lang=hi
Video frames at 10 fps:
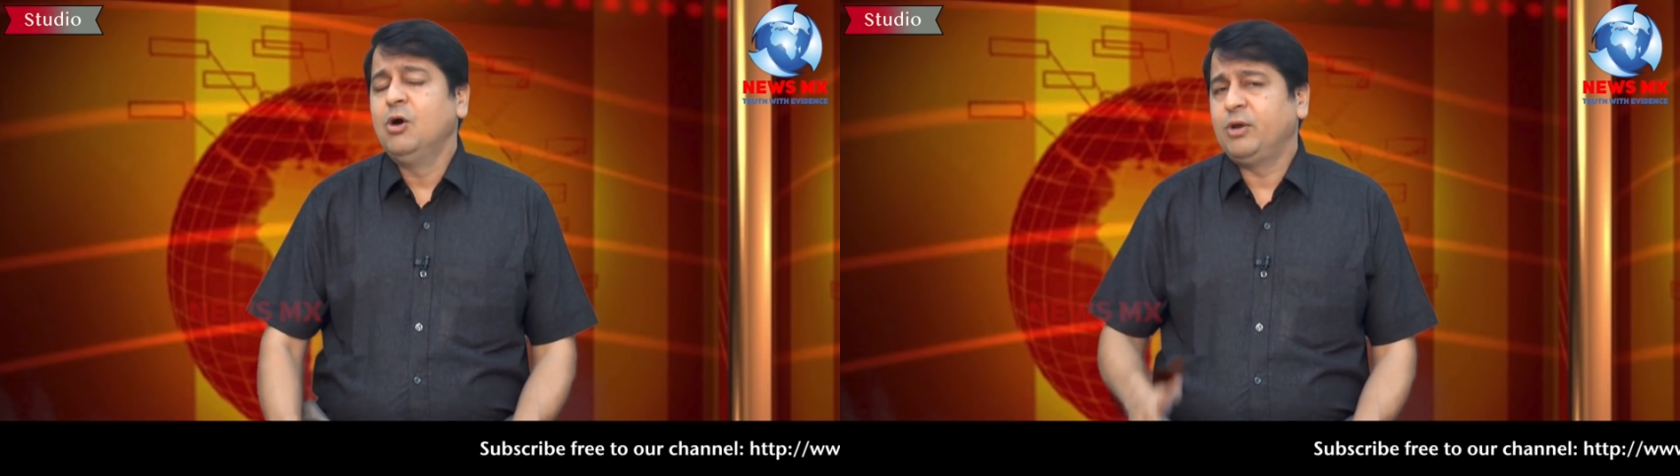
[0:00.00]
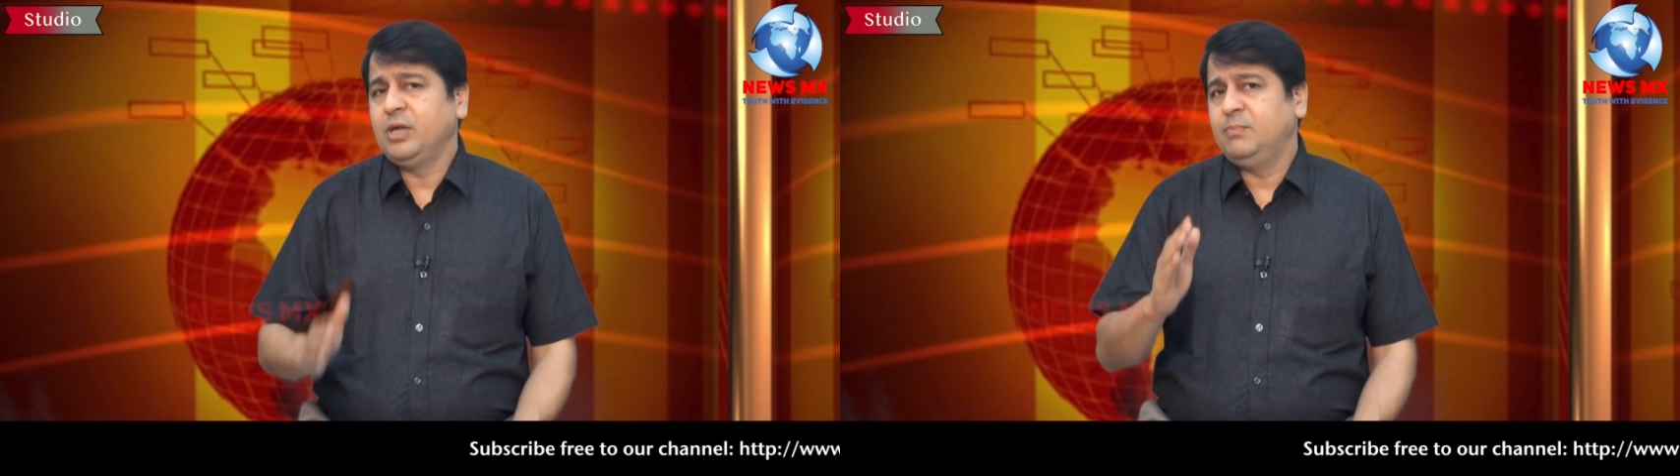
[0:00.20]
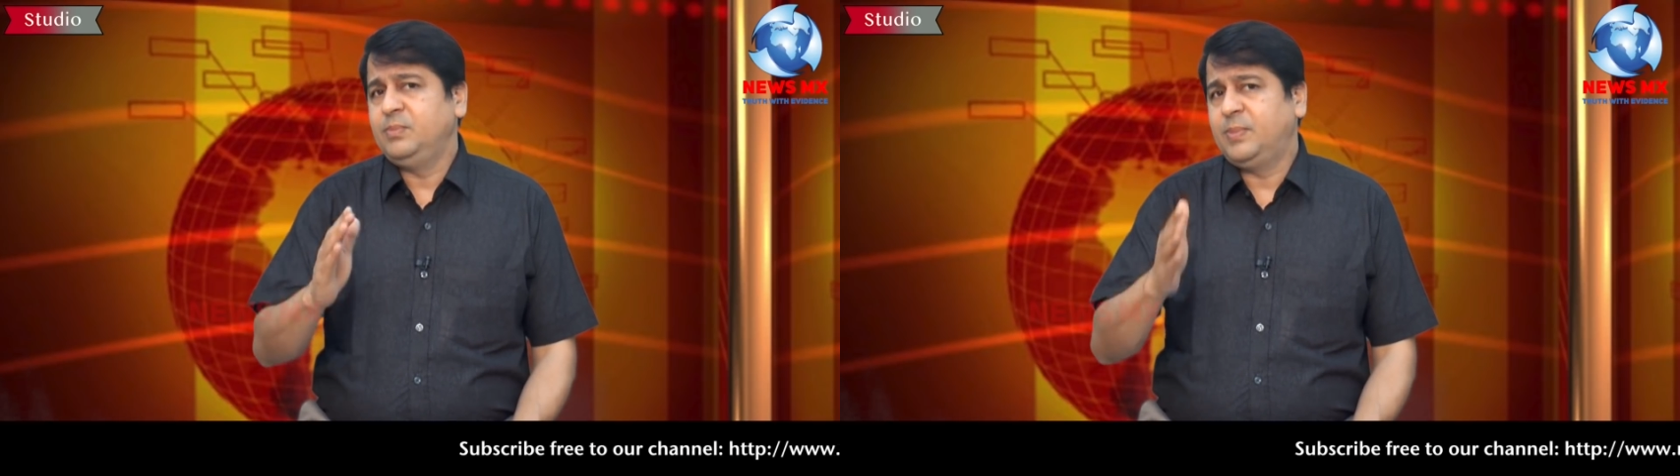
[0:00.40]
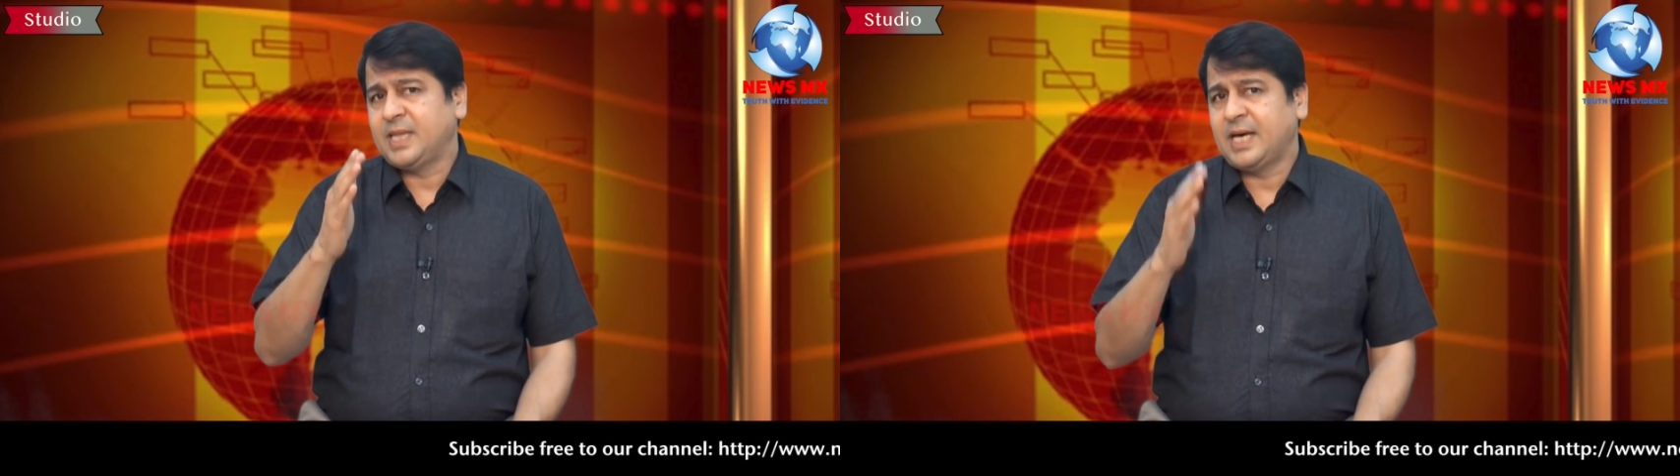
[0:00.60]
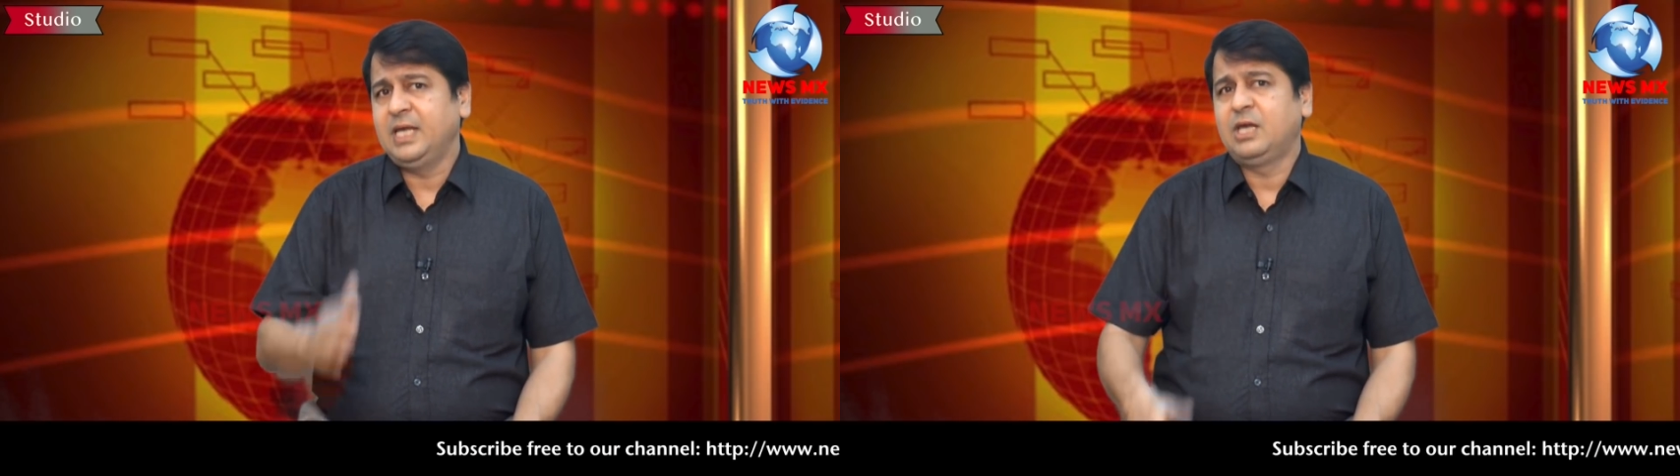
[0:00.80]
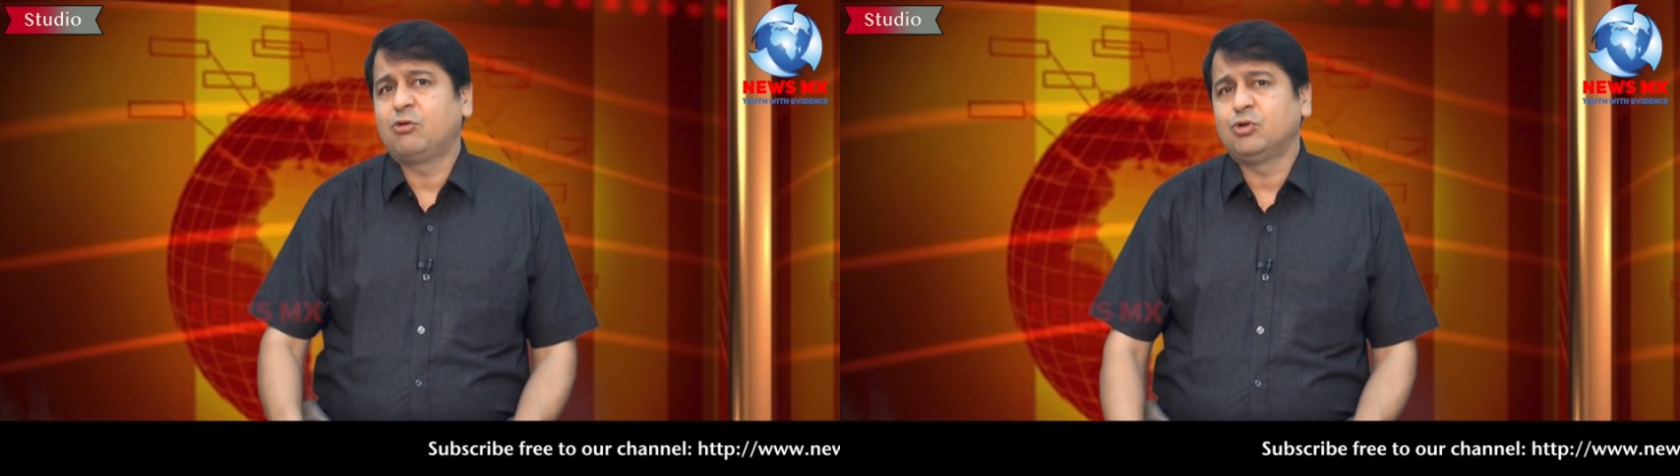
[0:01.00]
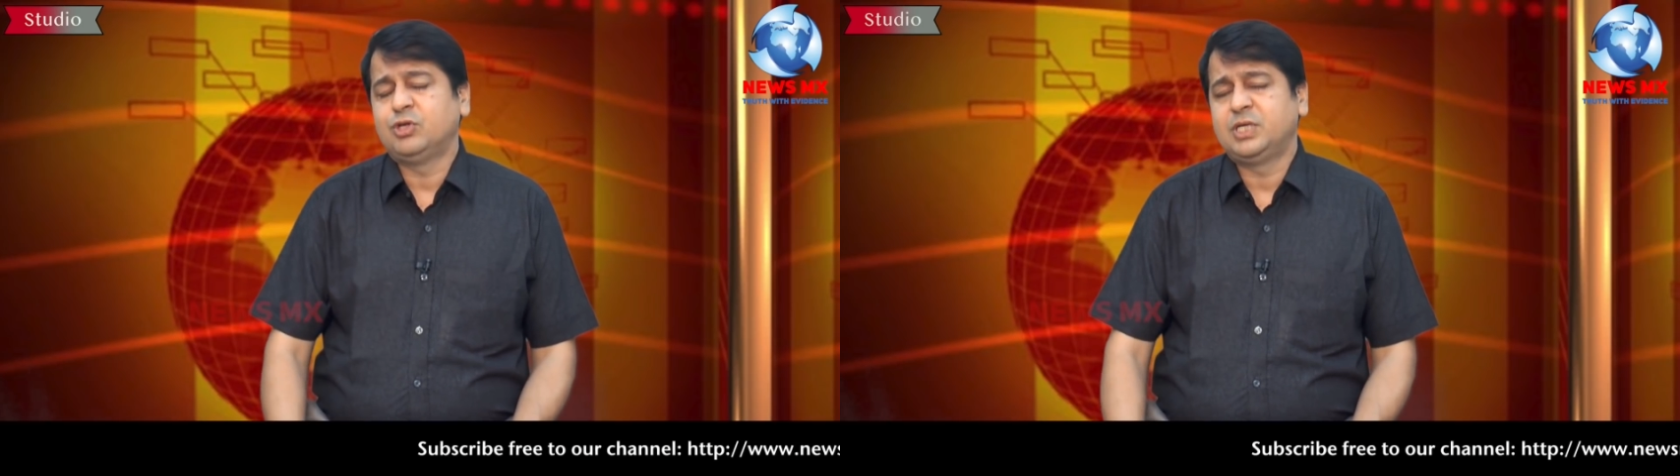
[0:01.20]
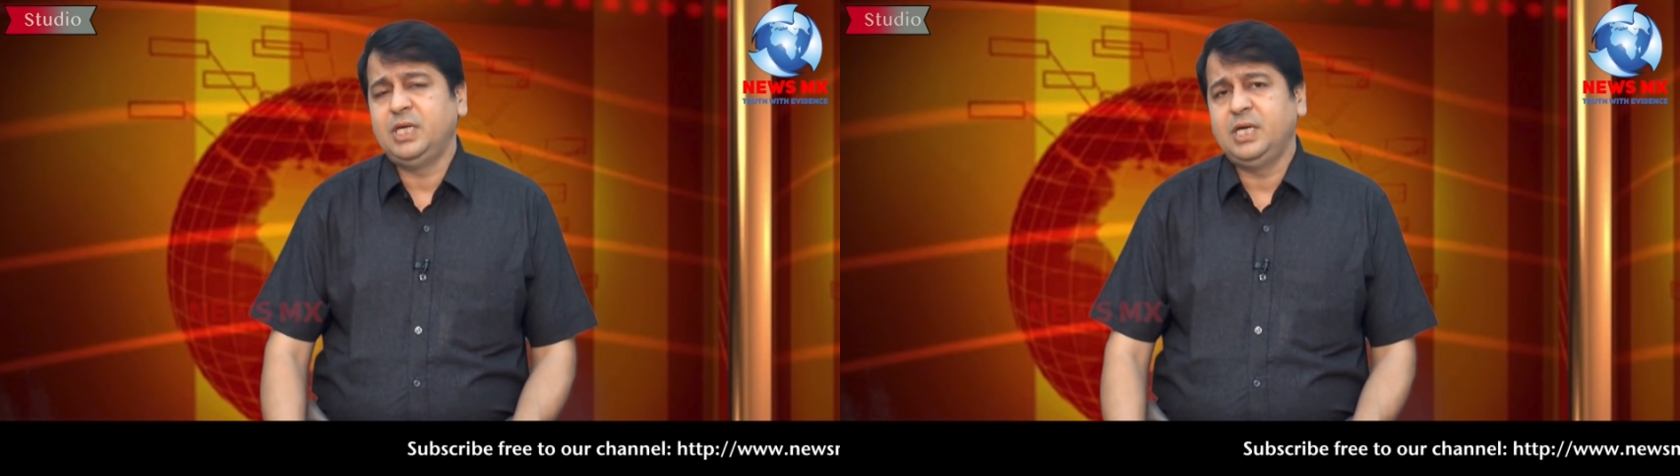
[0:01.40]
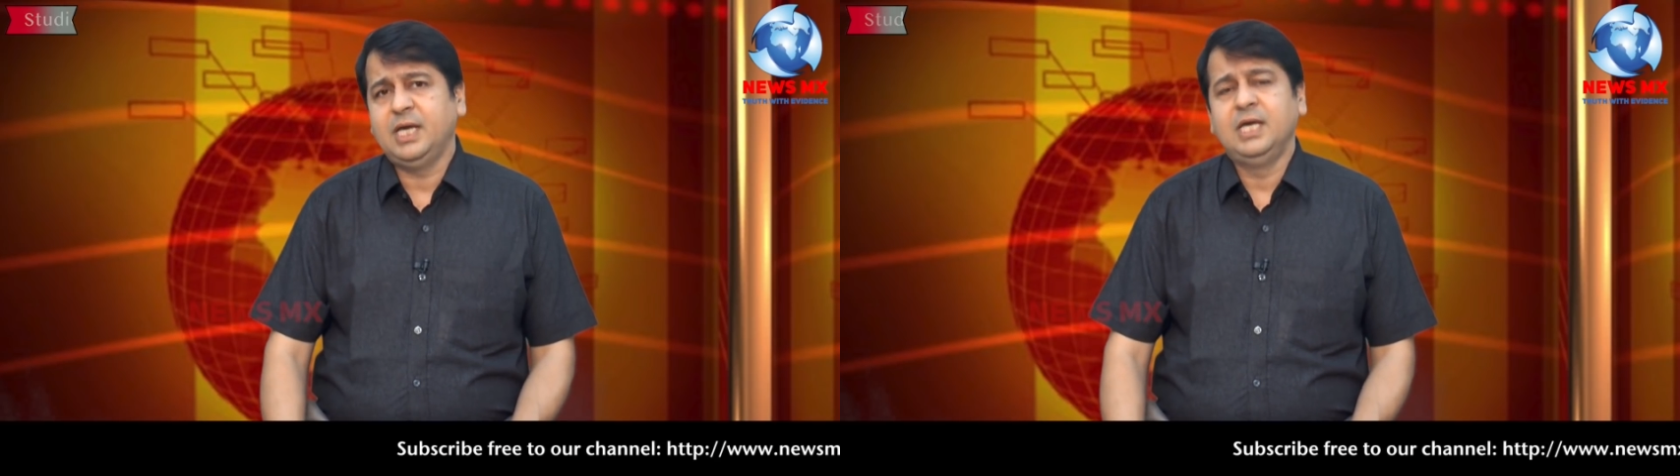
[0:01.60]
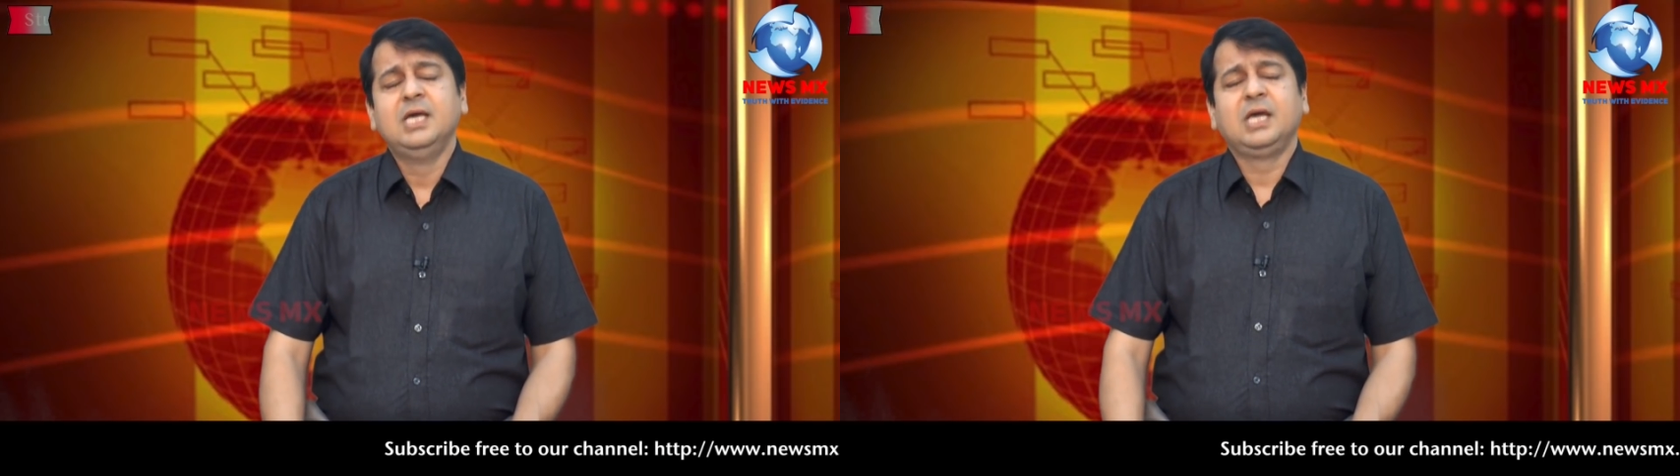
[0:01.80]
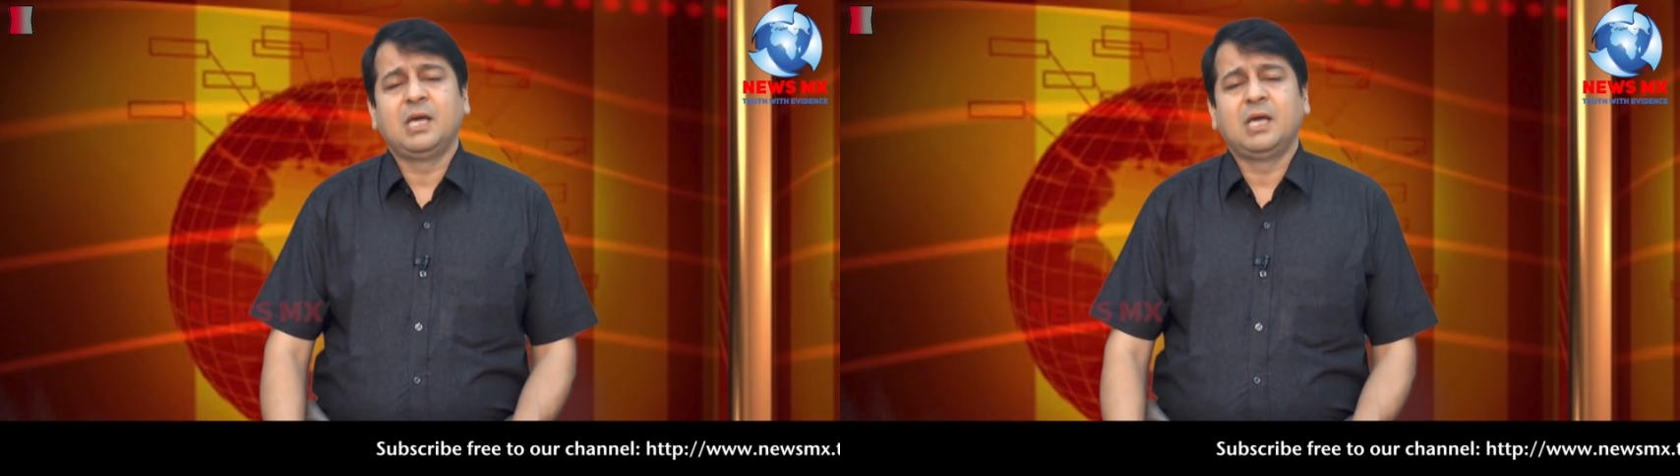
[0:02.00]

और ये बताने की कोशिश की गई